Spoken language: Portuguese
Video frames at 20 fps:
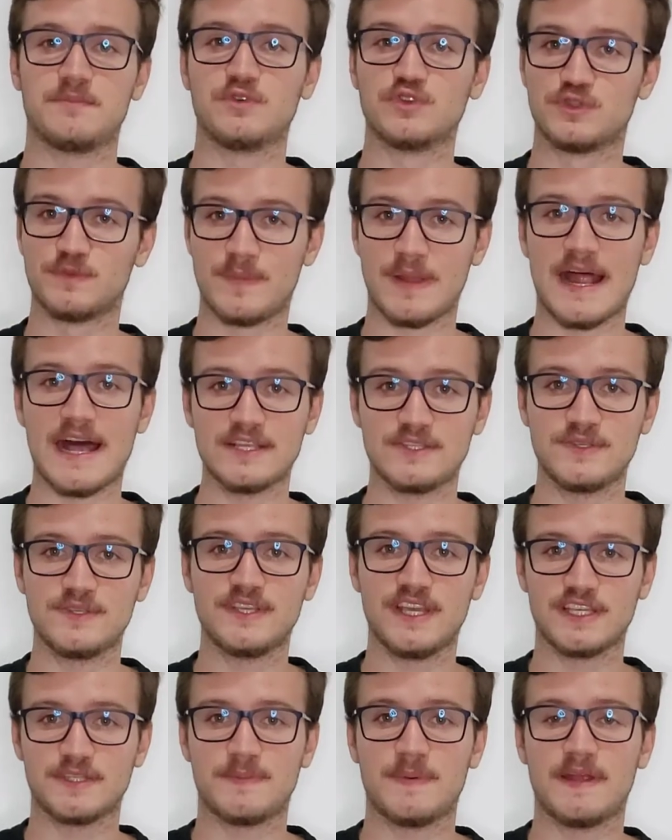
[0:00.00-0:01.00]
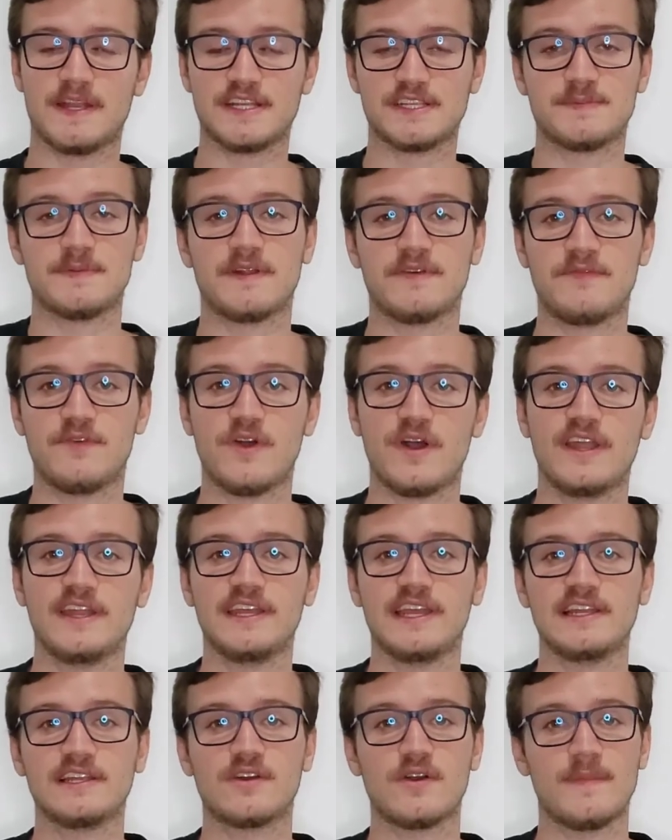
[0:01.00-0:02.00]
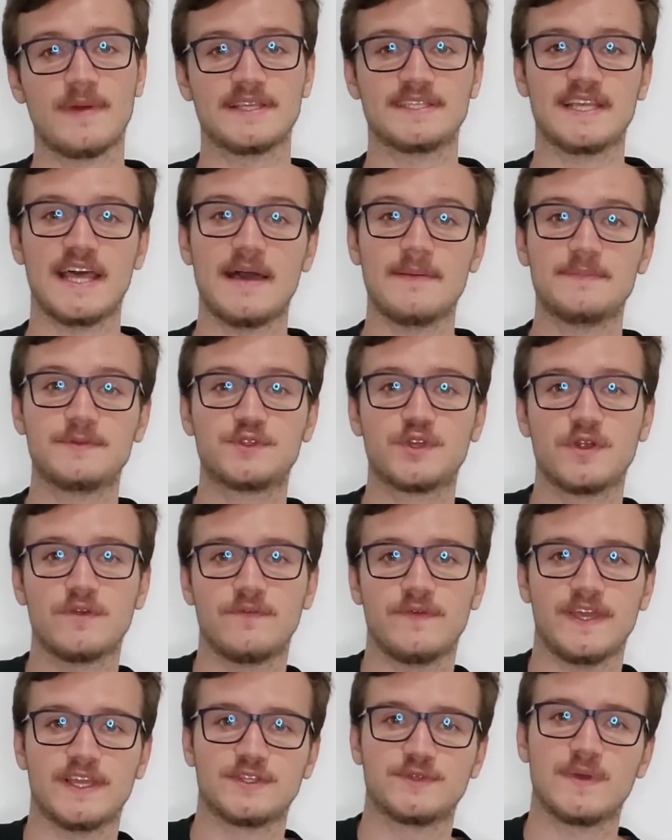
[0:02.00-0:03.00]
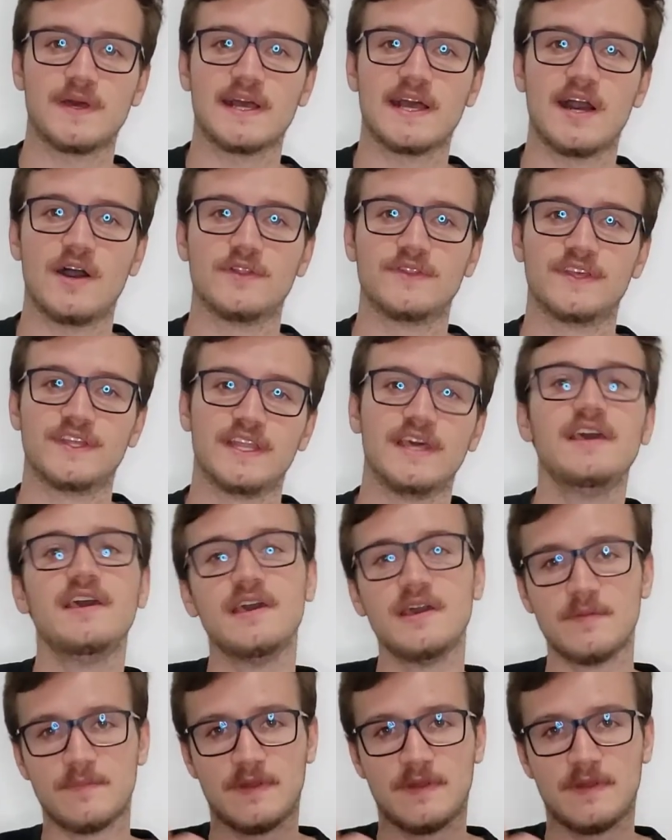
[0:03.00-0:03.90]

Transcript: os braços e as pernas para fora e ele começa a absorver a sua cauda, né?